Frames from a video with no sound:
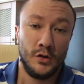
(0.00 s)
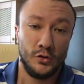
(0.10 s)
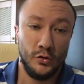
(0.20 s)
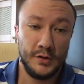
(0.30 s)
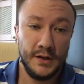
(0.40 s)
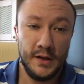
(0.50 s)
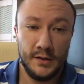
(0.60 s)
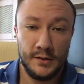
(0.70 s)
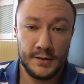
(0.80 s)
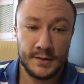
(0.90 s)
Что
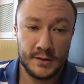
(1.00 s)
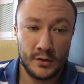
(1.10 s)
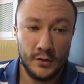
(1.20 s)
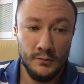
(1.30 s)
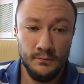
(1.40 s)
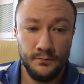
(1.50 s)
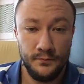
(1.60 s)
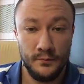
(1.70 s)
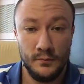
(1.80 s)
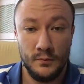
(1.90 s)
экзогенный тестостерон
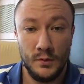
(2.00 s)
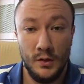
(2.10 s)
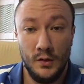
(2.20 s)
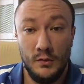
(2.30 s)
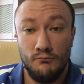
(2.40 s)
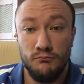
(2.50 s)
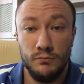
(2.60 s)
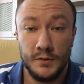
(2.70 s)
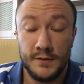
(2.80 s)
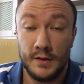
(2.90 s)
и
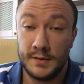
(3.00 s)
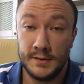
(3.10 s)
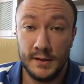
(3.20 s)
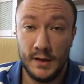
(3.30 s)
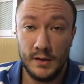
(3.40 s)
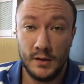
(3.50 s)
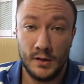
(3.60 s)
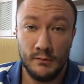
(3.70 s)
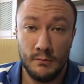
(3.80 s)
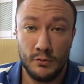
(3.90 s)
сверхсостояние
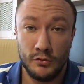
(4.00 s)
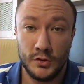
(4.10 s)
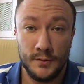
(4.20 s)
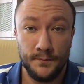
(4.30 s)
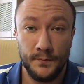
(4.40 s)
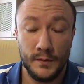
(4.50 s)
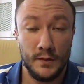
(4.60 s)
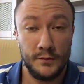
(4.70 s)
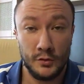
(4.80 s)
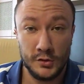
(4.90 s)
это выбор уже
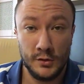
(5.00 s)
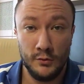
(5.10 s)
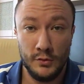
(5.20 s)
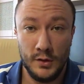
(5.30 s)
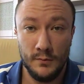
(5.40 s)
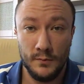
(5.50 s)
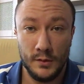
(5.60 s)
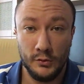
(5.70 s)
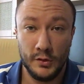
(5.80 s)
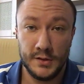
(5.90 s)
а, взрослых людей,
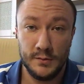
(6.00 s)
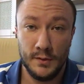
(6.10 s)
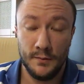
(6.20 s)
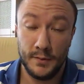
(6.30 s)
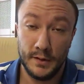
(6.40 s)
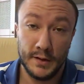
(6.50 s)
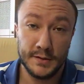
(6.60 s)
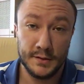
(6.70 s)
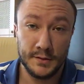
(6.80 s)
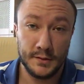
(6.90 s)
которые себя
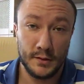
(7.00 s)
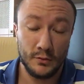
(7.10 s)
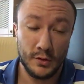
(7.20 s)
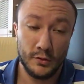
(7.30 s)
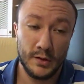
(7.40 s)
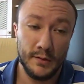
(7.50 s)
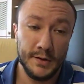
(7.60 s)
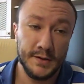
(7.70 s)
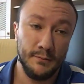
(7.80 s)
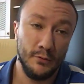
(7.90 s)
прекрасно осознают, которые
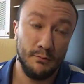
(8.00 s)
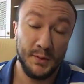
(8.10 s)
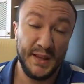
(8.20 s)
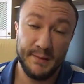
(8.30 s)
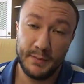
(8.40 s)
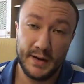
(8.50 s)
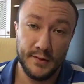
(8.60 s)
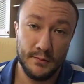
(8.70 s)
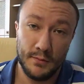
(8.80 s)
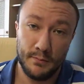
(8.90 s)
являются ну,
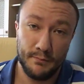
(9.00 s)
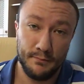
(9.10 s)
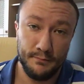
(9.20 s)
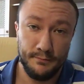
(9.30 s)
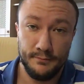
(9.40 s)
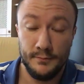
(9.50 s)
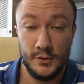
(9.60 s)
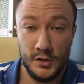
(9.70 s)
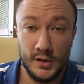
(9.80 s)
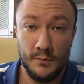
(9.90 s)
полноправными
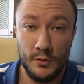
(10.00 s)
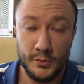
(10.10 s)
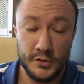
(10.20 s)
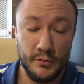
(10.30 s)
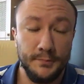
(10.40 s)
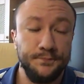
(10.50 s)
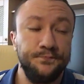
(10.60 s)
членами общества.